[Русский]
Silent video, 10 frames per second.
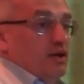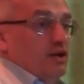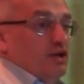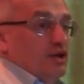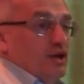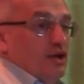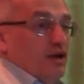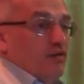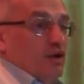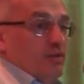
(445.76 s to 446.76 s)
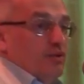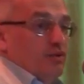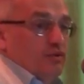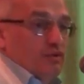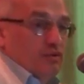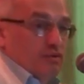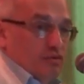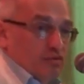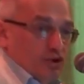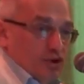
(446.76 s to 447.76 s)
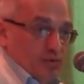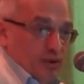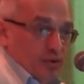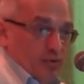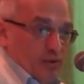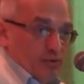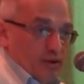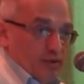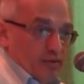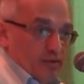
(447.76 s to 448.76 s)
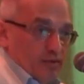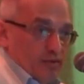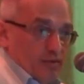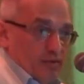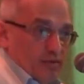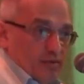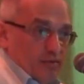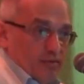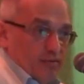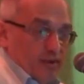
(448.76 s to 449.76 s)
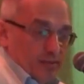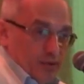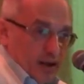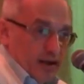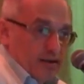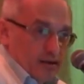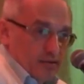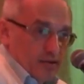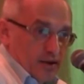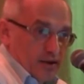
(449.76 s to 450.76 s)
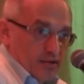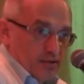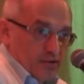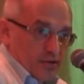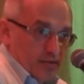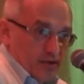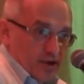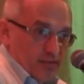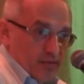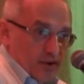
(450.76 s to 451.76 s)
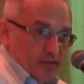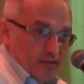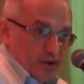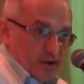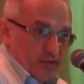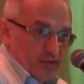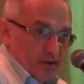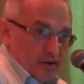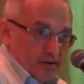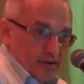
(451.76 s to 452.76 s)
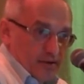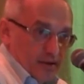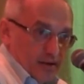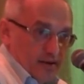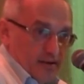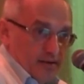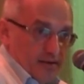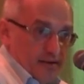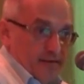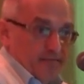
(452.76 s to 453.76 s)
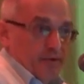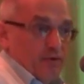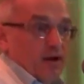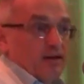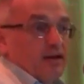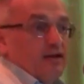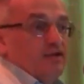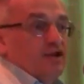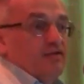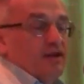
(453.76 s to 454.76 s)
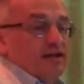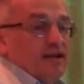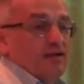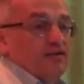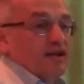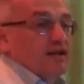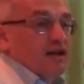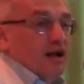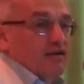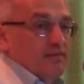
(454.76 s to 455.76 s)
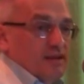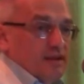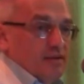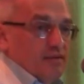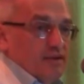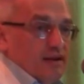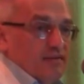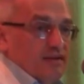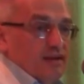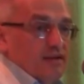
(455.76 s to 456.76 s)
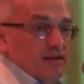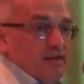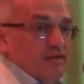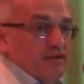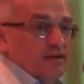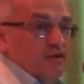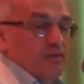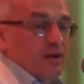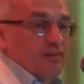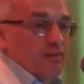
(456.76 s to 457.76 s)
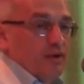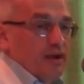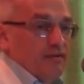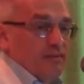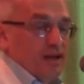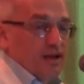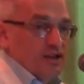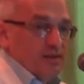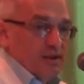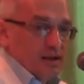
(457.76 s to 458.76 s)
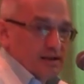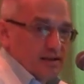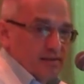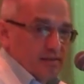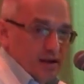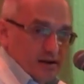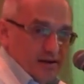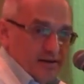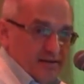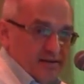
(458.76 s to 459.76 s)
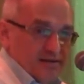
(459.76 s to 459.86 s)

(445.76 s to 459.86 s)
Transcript: нежные, никого не бьют. Очень по-доброму себя ведут. Вы наблюдали такую картину, что девочки бывают двух категорий? Так? Но когда девочки вырастают, все одинаковыми становятся. Они все становятся добрыми, пугливыми, нежными, ласковыми. Так?